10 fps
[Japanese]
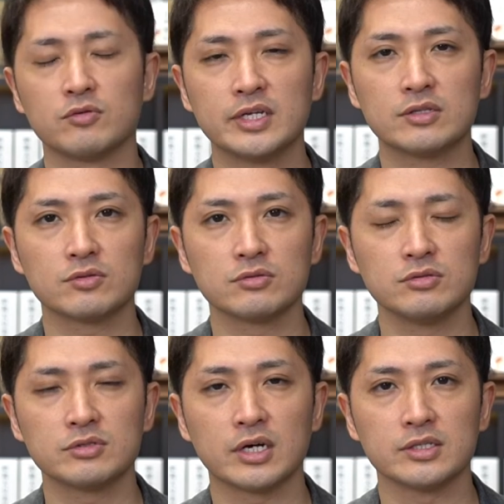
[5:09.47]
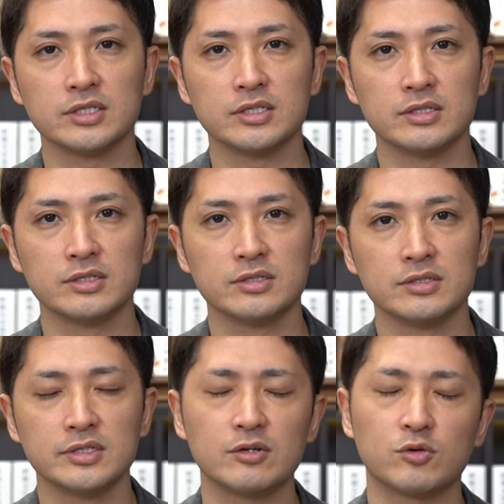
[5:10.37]
ネット空間に
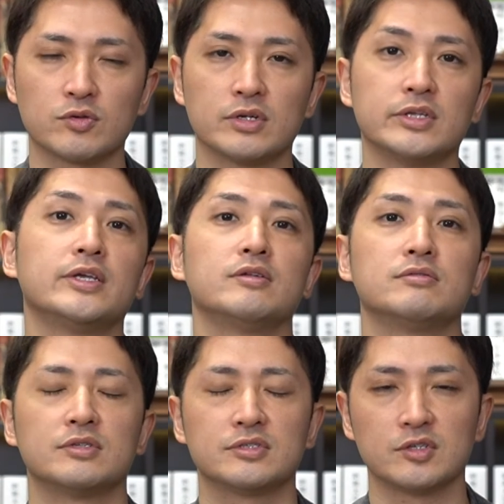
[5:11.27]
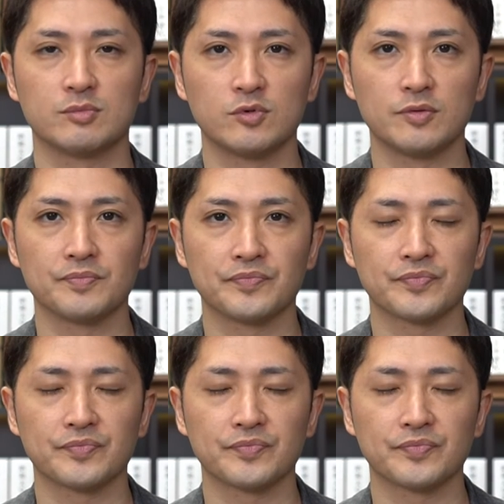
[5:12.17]
逃げることはできるんですけども、